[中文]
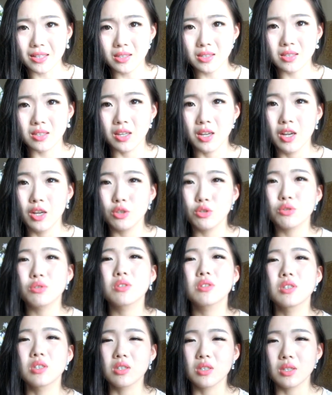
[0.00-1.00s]
子，就
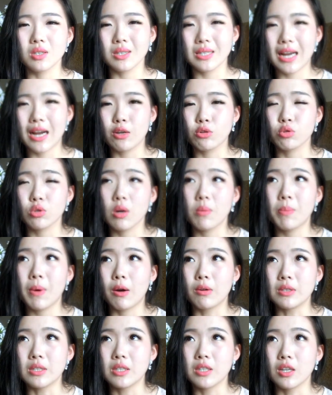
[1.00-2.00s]
真的是跟大家说个
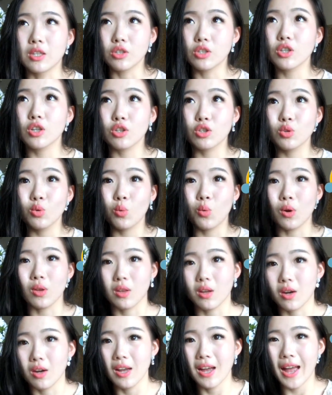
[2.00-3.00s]
抱歉。这个是我
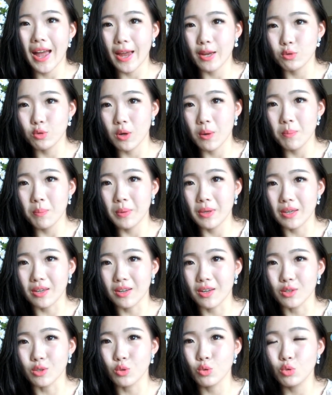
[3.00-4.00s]
的爱穿品，
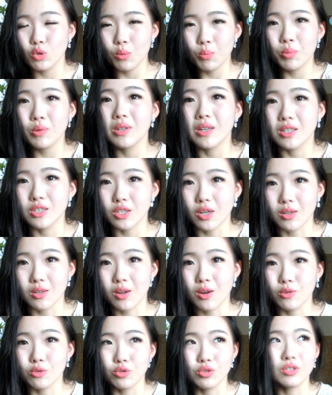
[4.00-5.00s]
可是却不能找
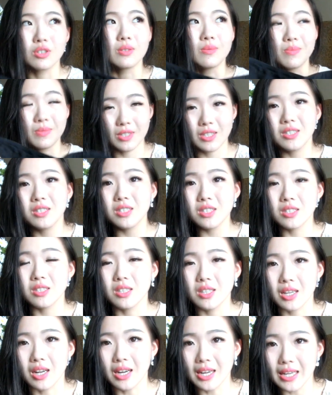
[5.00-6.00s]
到就是真正的
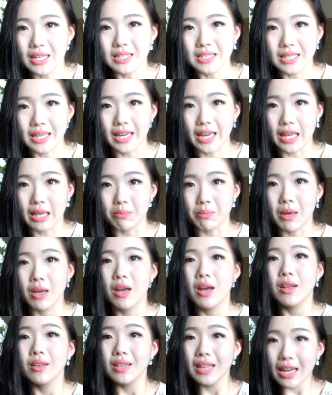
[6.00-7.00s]
那个链接给你们。
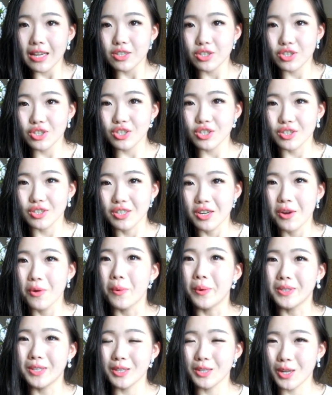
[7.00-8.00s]
但是
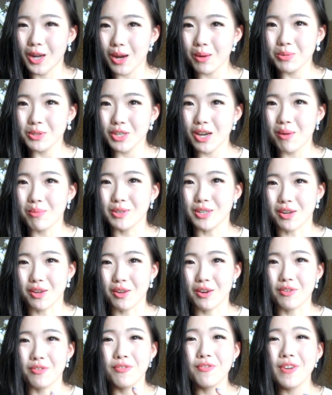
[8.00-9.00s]
我在 Topshop 找到
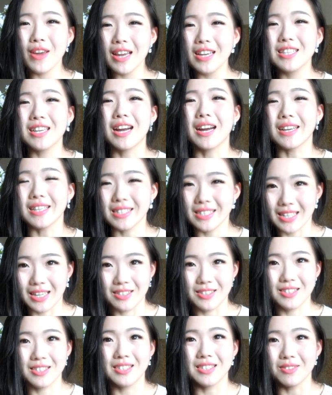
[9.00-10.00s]
了非常
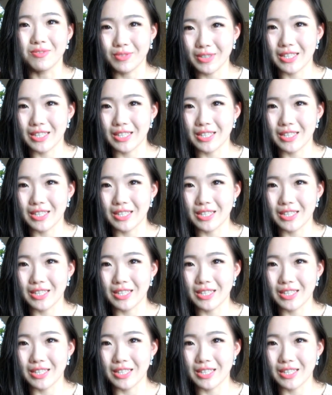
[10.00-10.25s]
相似